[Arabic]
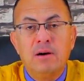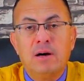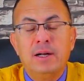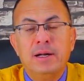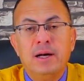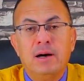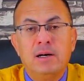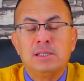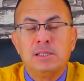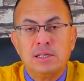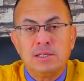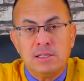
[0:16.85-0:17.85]
قناه
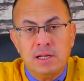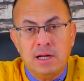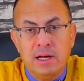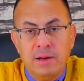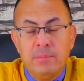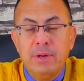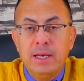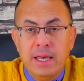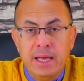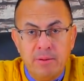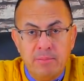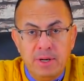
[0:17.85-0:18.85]
خصصناها
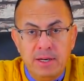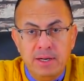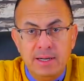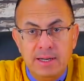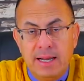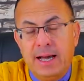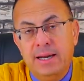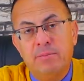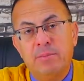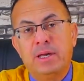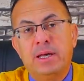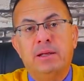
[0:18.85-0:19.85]
بالكامل
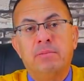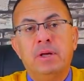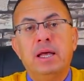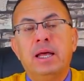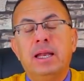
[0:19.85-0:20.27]
لعالم الجريمه